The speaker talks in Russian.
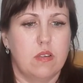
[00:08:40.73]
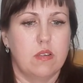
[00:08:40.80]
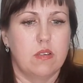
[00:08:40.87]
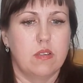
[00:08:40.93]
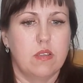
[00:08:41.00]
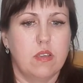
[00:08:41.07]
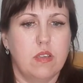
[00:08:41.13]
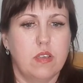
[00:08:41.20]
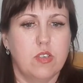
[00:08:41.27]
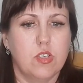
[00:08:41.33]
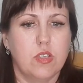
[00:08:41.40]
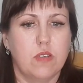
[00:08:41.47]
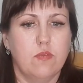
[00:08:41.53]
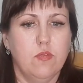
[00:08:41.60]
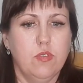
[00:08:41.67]
Не ешь
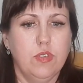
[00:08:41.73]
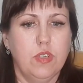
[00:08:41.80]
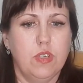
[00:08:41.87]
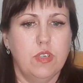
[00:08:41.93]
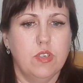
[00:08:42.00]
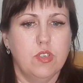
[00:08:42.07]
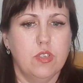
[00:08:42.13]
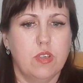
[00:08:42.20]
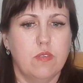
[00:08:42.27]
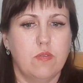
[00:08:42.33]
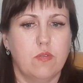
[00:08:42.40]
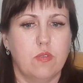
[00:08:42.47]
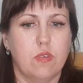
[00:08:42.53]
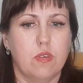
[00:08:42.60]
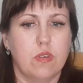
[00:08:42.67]
того, не ешь
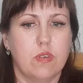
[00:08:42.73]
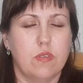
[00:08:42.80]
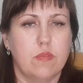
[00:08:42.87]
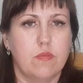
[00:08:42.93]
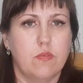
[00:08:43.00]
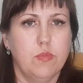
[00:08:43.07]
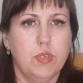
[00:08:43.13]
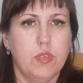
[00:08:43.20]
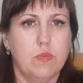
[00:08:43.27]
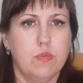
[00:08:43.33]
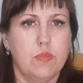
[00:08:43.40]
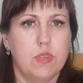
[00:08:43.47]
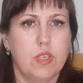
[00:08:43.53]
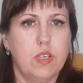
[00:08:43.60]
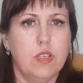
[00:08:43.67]
того. В общем,
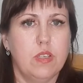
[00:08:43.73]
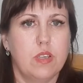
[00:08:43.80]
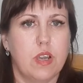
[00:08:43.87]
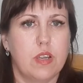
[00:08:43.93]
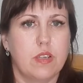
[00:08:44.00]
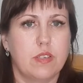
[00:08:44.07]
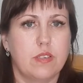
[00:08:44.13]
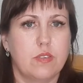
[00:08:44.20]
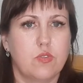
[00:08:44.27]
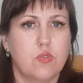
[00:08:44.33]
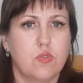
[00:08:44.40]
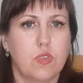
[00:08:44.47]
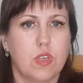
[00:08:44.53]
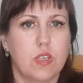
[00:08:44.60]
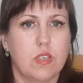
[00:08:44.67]
три дня я сижу
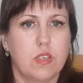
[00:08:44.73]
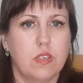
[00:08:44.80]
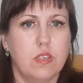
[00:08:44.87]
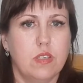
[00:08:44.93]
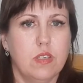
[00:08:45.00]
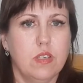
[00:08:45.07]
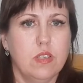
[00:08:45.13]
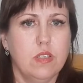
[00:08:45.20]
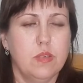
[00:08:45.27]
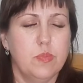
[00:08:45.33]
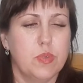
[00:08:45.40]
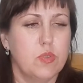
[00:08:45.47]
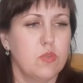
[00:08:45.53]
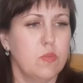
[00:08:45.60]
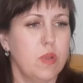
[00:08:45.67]
на этой диете,
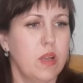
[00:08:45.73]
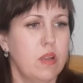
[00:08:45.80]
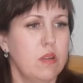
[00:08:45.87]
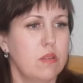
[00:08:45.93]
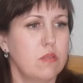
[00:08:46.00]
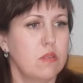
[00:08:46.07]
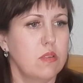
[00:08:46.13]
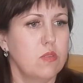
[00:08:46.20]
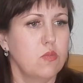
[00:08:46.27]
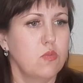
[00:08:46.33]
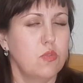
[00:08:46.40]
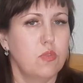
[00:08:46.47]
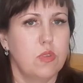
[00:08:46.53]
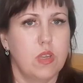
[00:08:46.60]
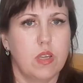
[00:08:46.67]
потом... А, да ну
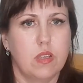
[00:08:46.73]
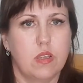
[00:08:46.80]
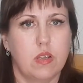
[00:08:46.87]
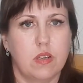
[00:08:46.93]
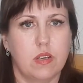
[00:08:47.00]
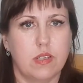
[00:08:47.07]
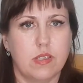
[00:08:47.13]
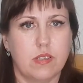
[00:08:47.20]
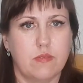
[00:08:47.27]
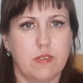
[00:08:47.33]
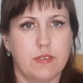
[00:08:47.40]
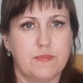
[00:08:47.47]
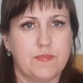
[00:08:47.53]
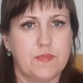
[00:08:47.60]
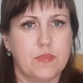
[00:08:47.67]
и я и так
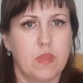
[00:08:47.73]
красивая.